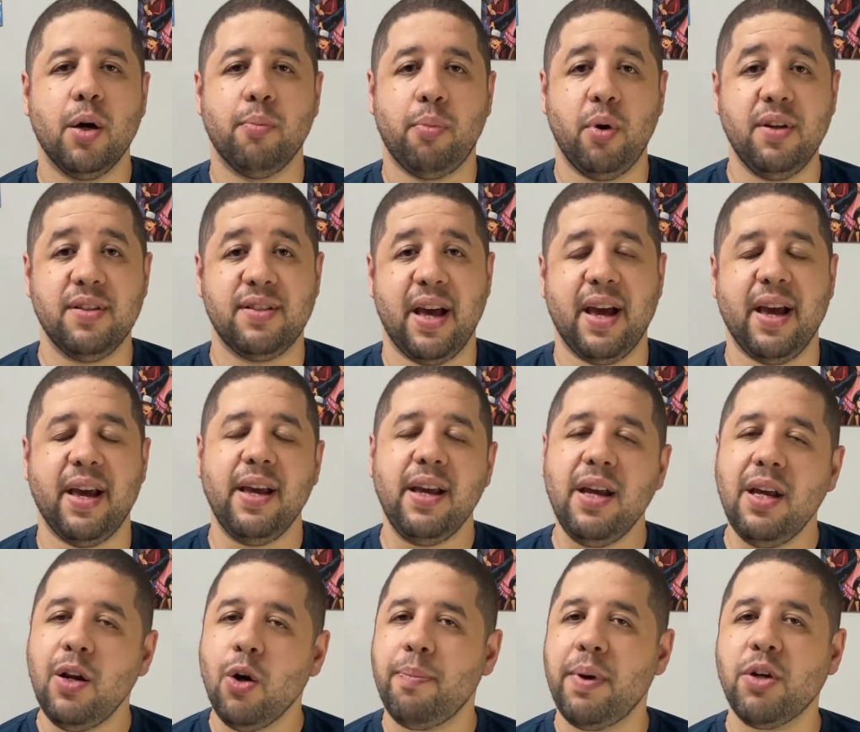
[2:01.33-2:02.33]
Pois é,
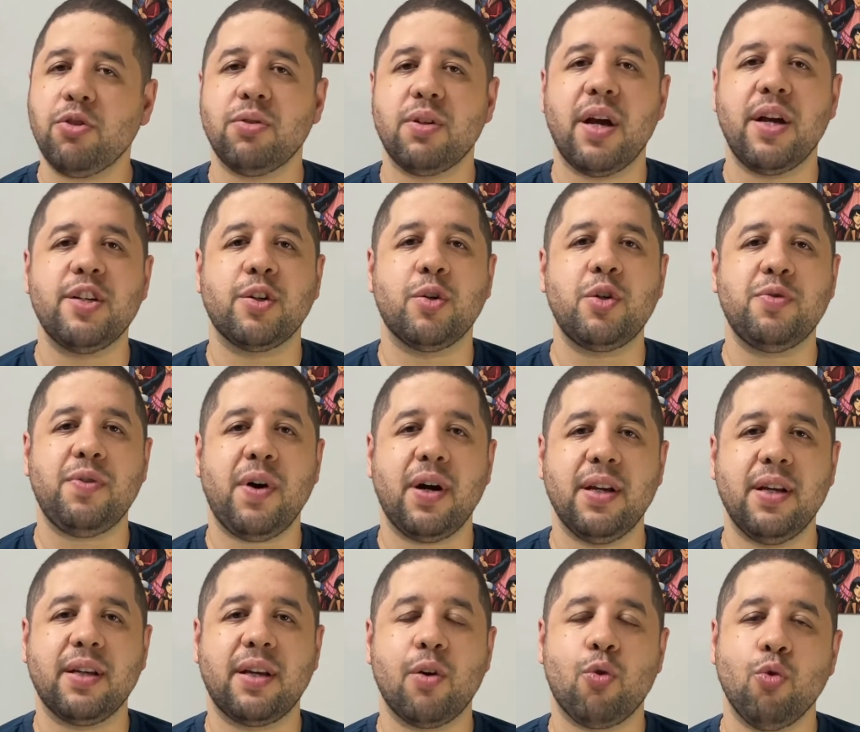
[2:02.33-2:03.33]
ele é o personagem que eu te
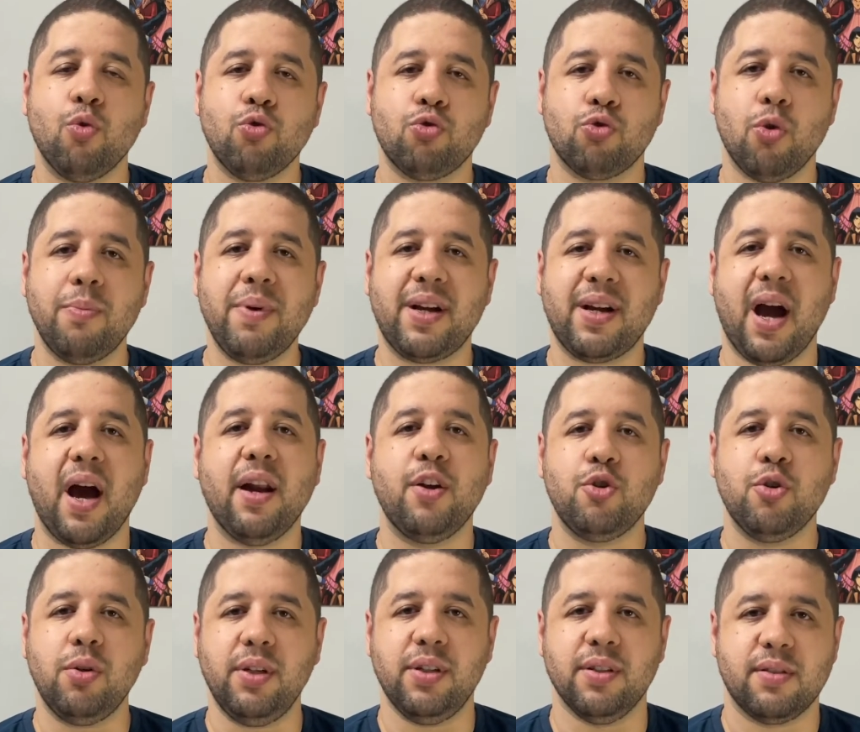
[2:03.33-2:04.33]
falei que consome carne
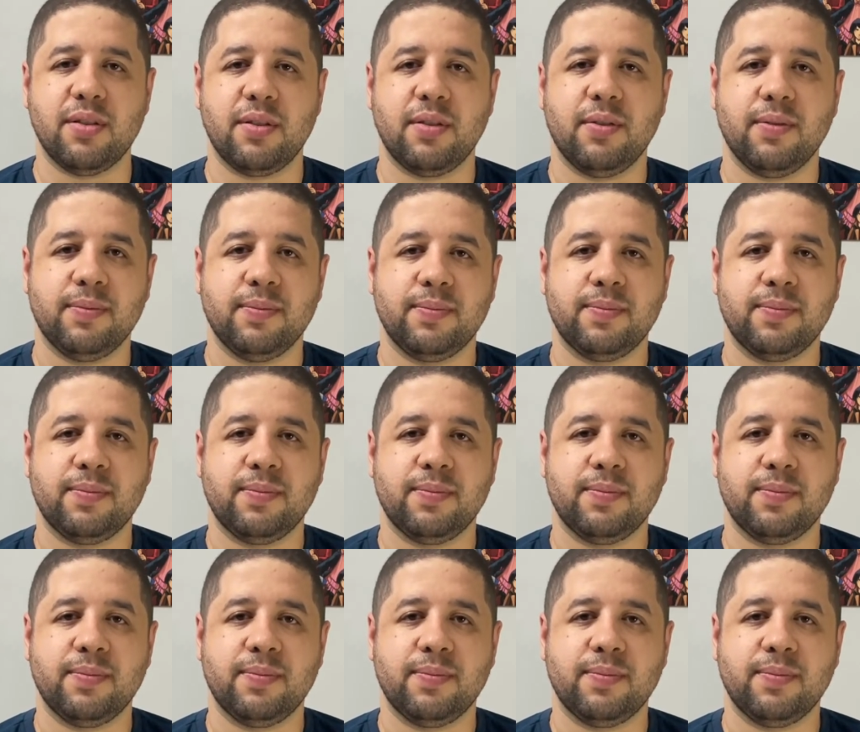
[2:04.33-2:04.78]
de Onis.